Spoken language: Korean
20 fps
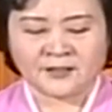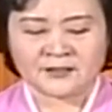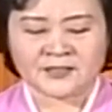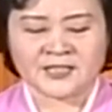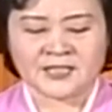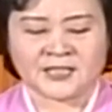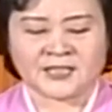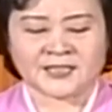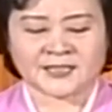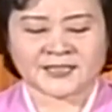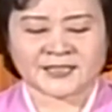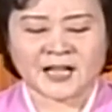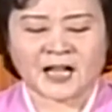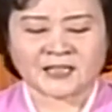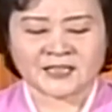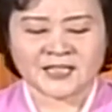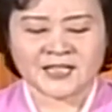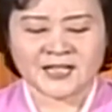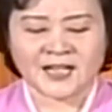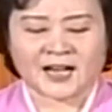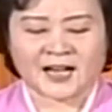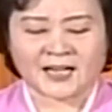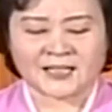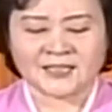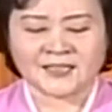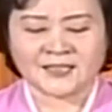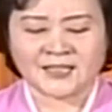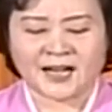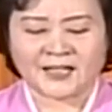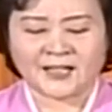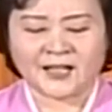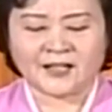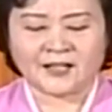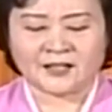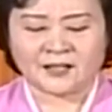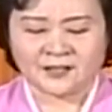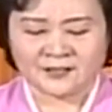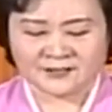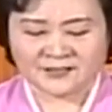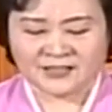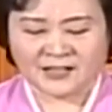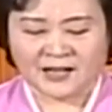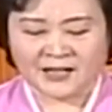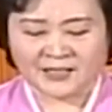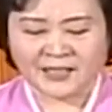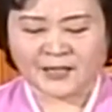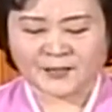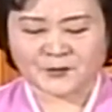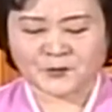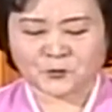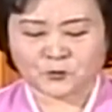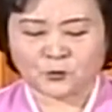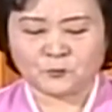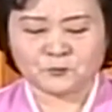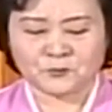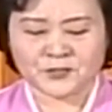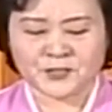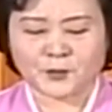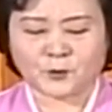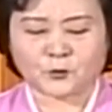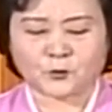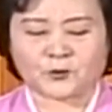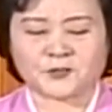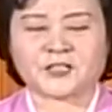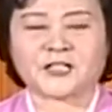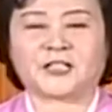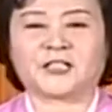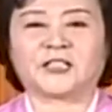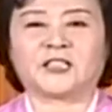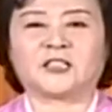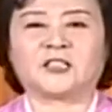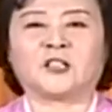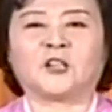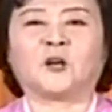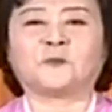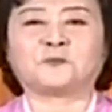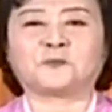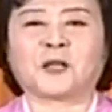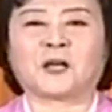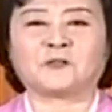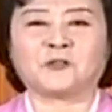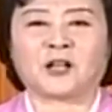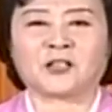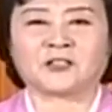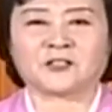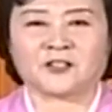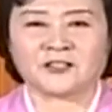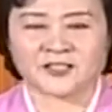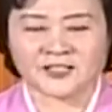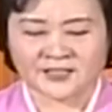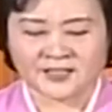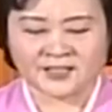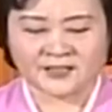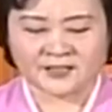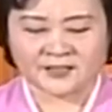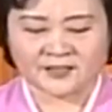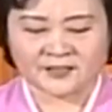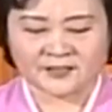이 땅이 하늘 아래 살아 숨 쉴 곳이 없게 될 것이다.